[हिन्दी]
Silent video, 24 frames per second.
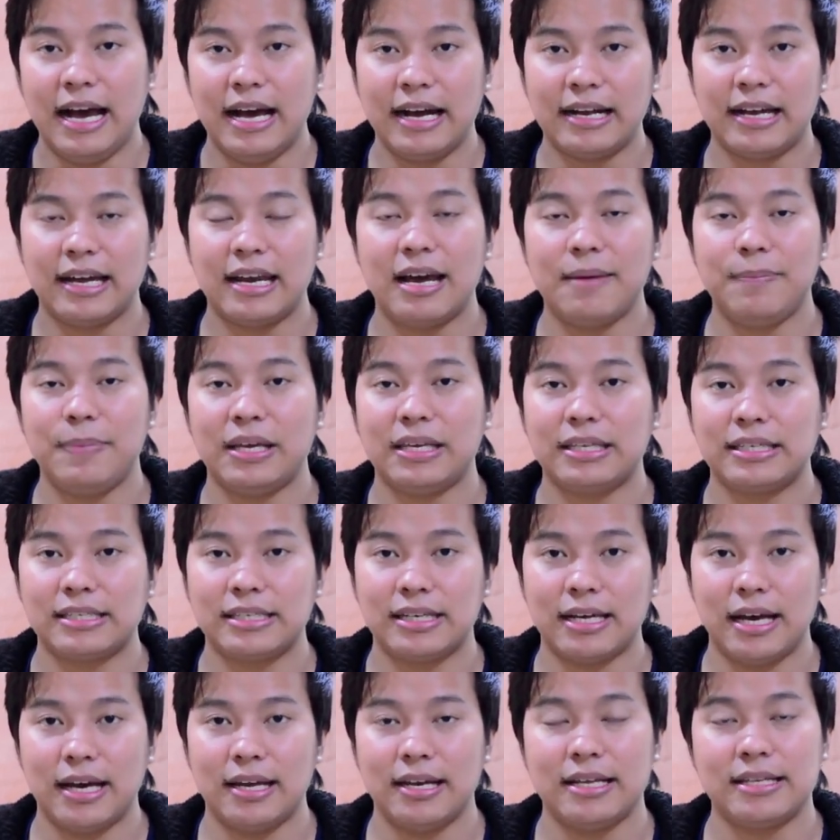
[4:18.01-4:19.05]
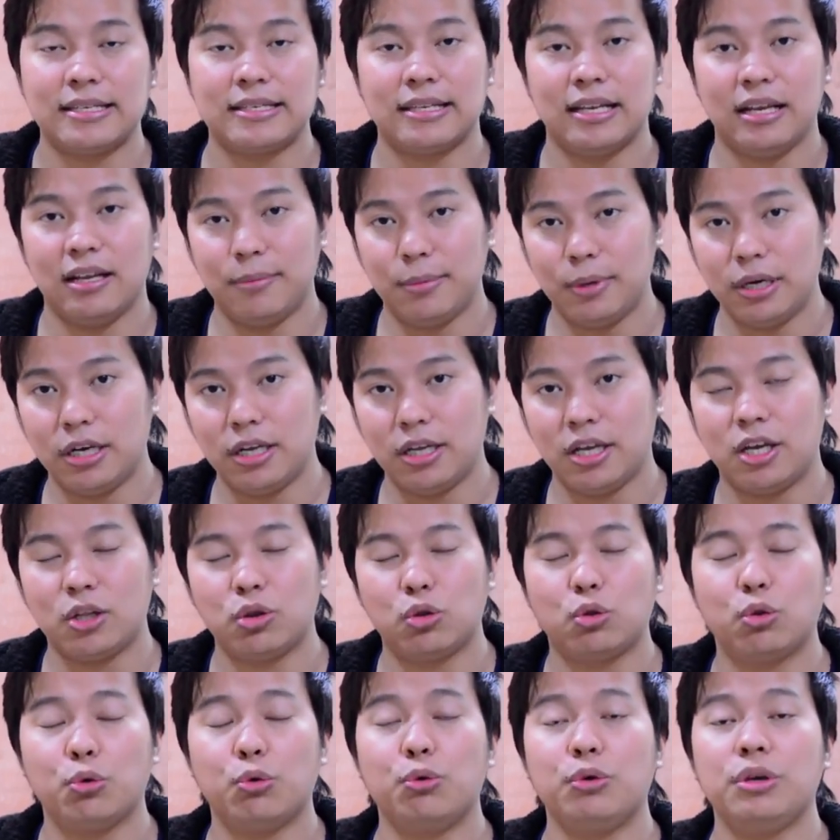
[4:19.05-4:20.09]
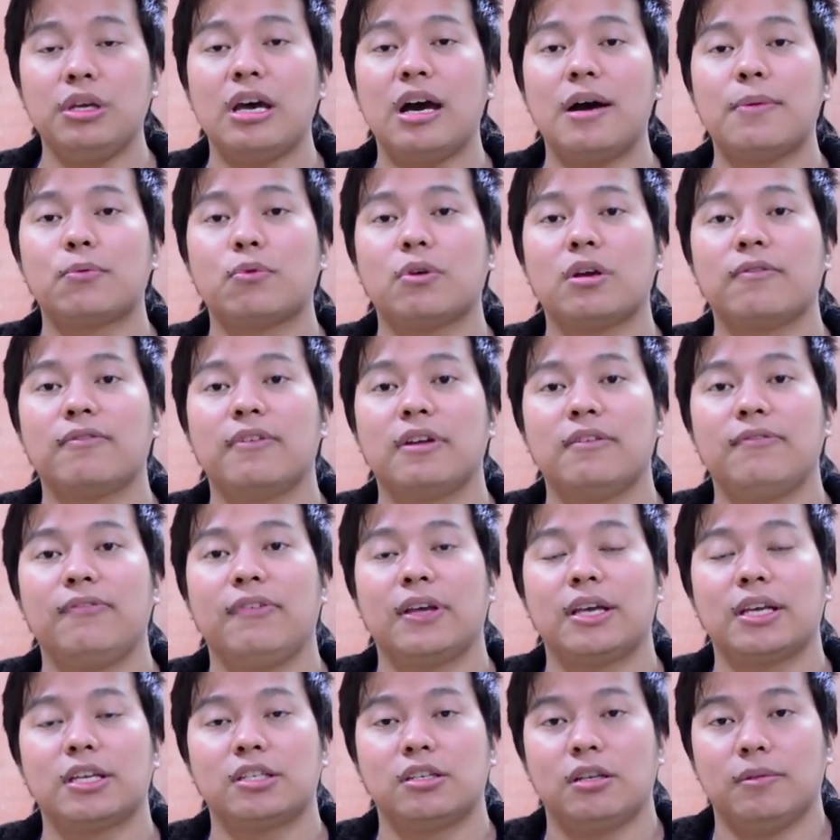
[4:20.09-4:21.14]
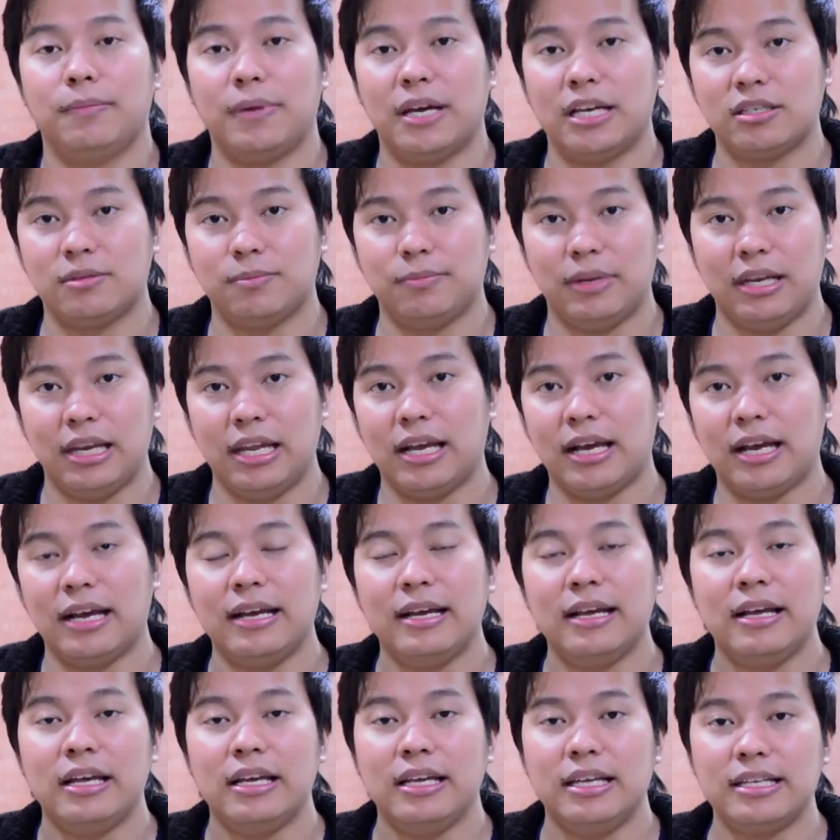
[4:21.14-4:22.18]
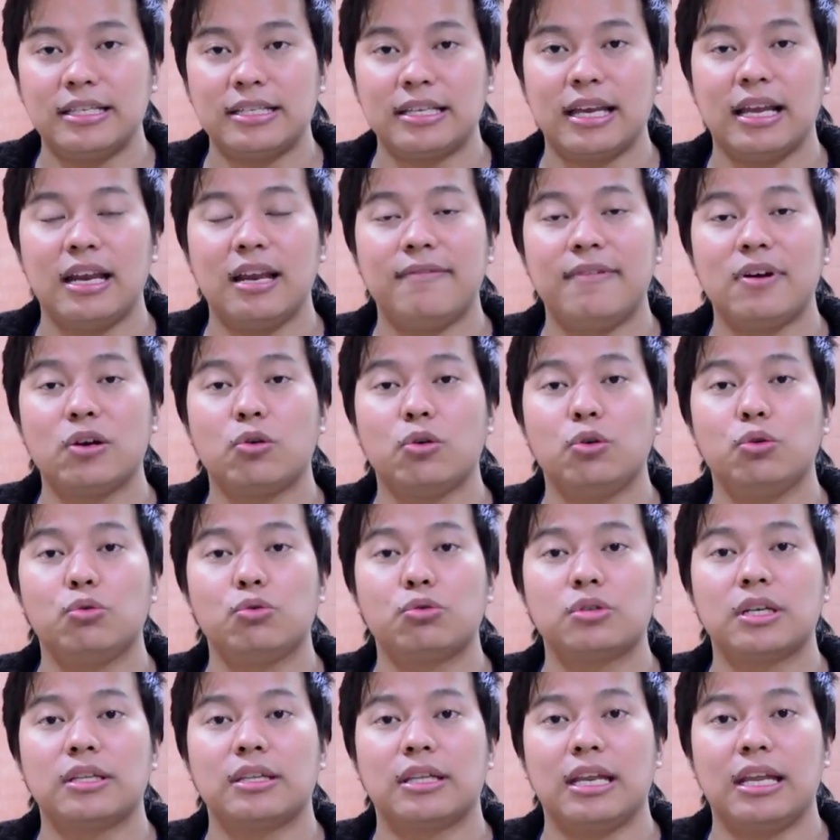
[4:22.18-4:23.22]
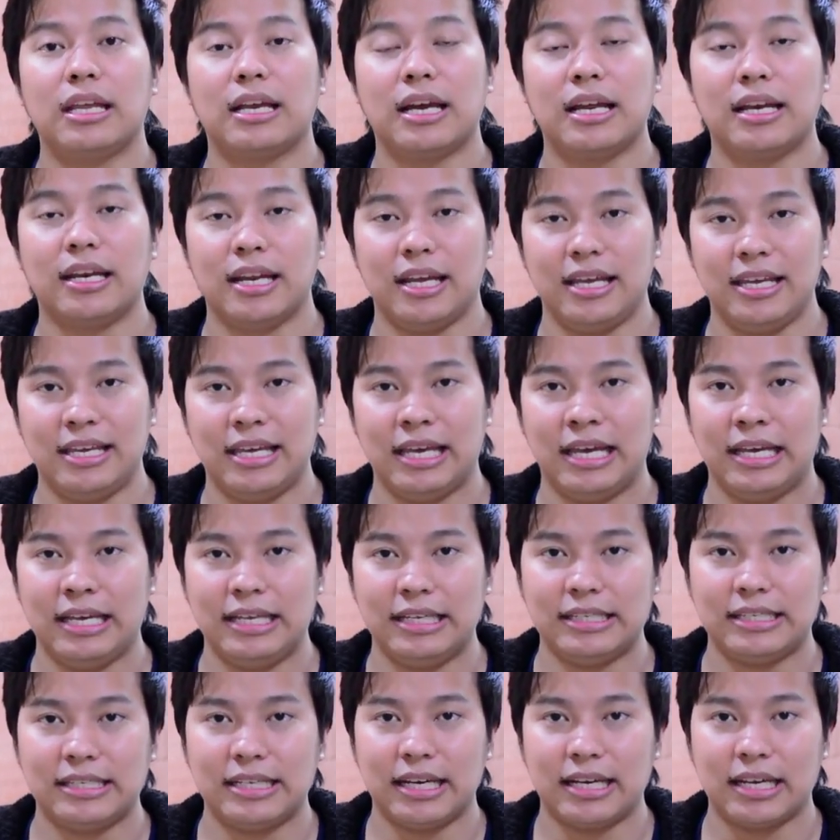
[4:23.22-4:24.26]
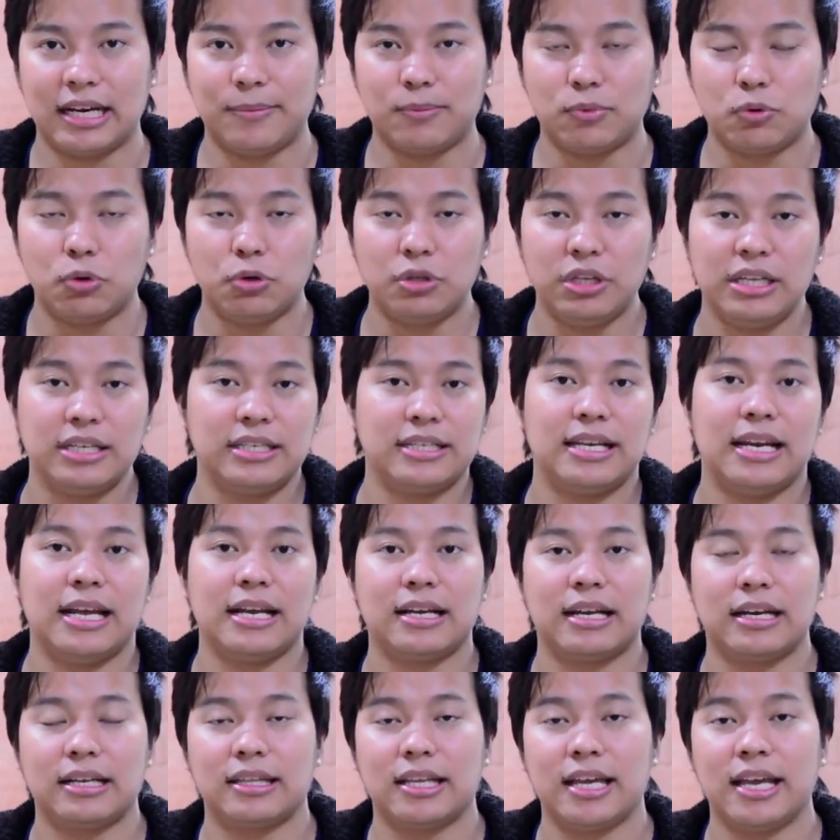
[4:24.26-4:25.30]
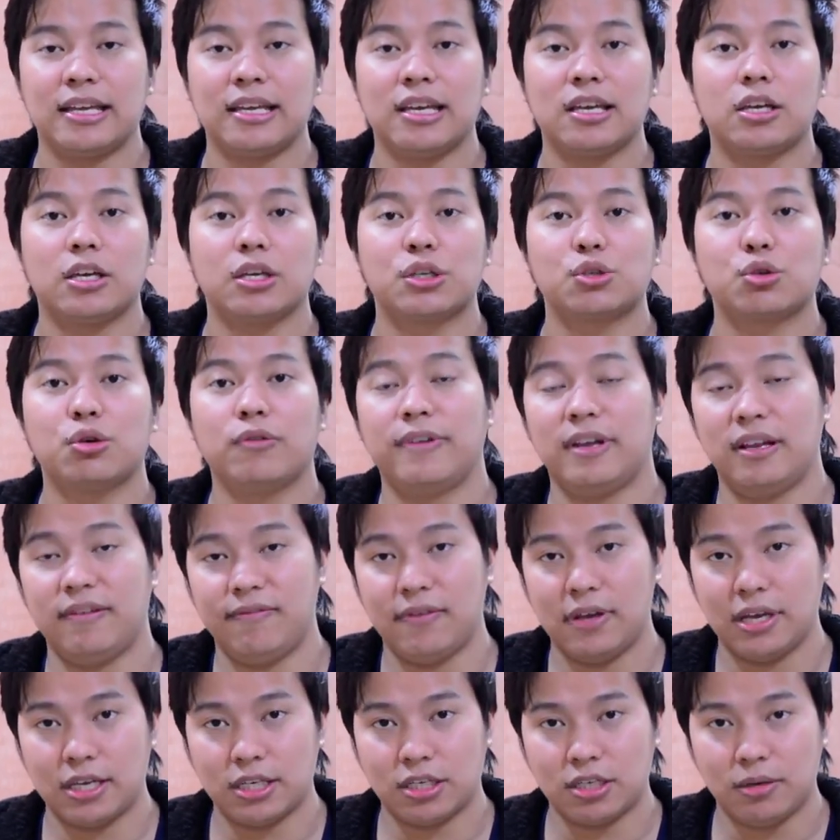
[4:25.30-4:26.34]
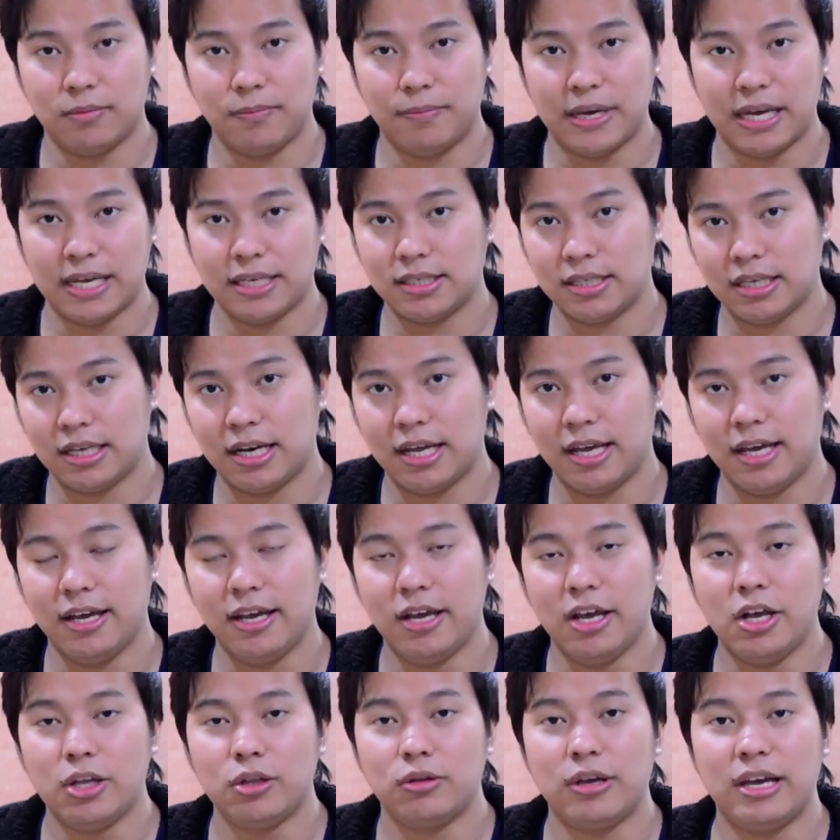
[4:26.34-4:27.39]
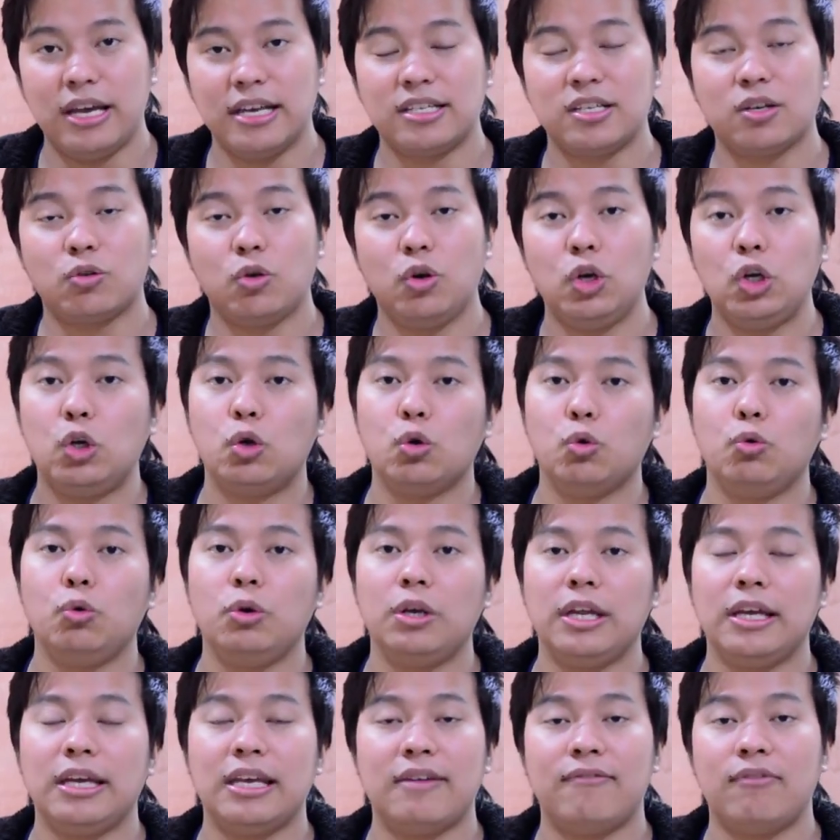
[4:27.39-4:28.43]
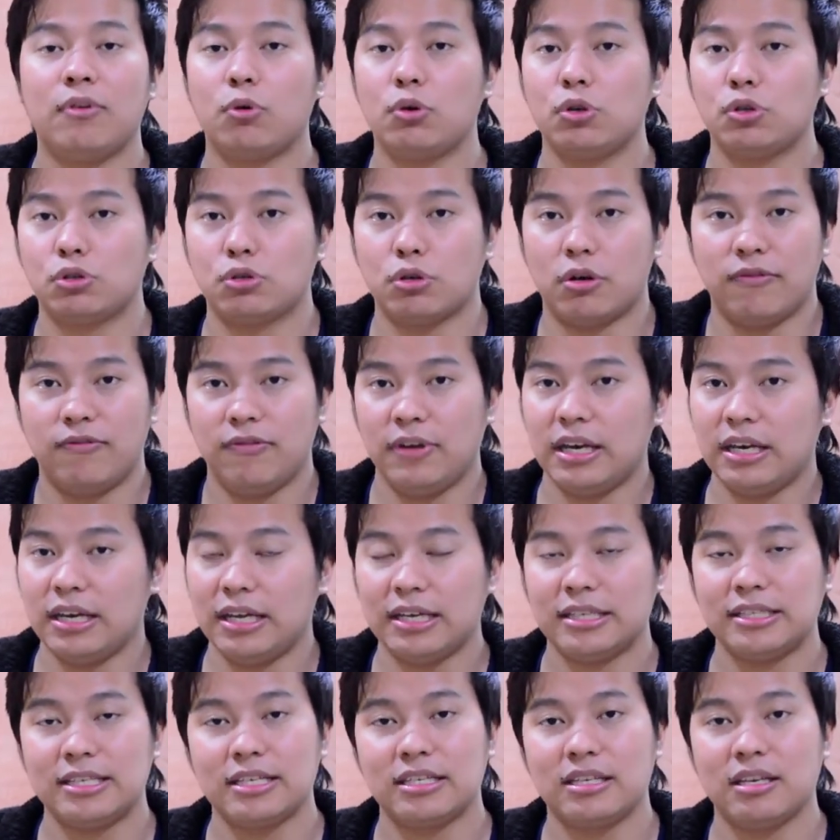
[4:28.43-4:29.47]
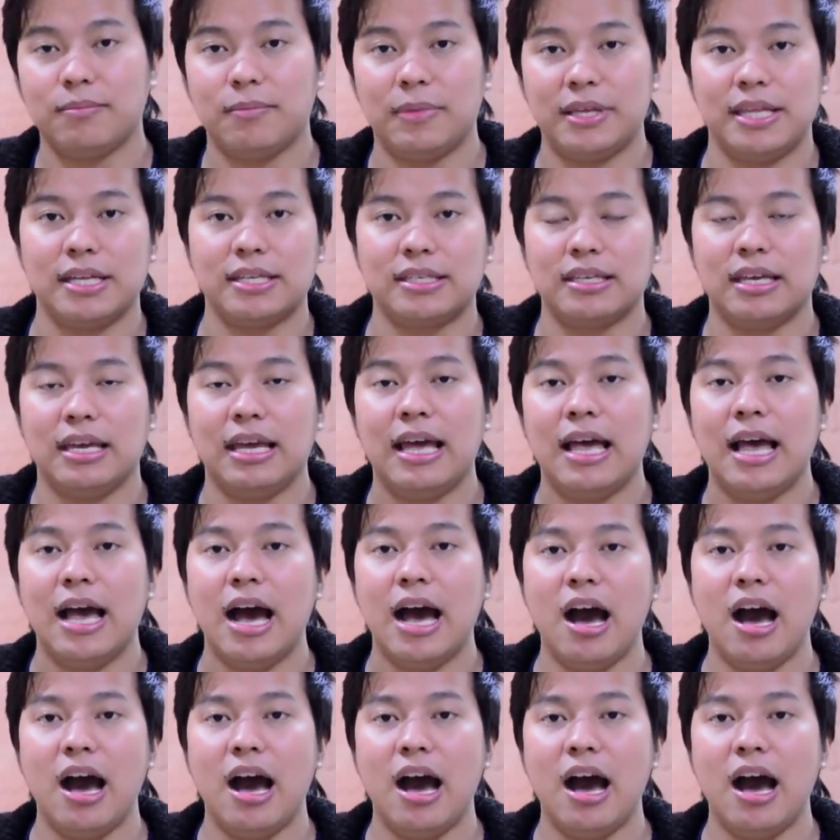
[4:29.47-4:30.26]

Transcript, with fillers: अगर आप एक स्टार है सेलिब्रिटी है तो ही आपको एक वेरीफिकेशन बैच मिलेगा इसके अलावा कोई दूसरा तरीका नहीं है इंस्टाग्राम खुद ही सिलेक्ट करता है कि किसको वेरीफिकेशन बैच देना है तो ऐसा कोई टूल नहीं या फिर कोई सॉफ्टवेयर नहीं है जिसकी मदद से